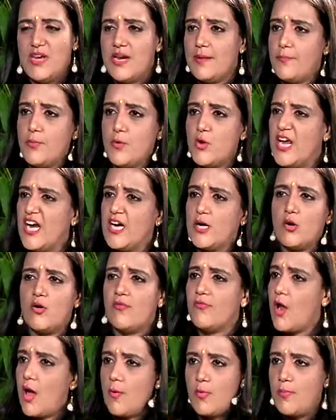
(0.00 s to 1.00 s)
మీరు ఎప్పుడు హిట్లు
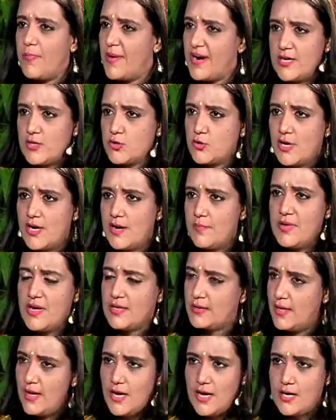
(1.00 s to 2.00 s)
ఫ్లాప్లు పట్టించుకోలే
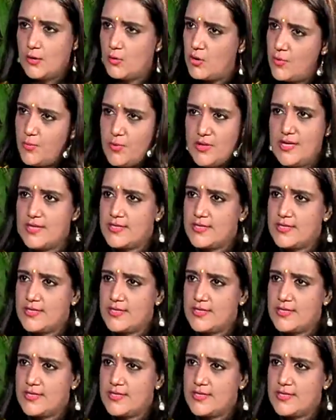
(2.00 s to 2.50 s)
మీరు తీయాలనుకున్నప్పుడు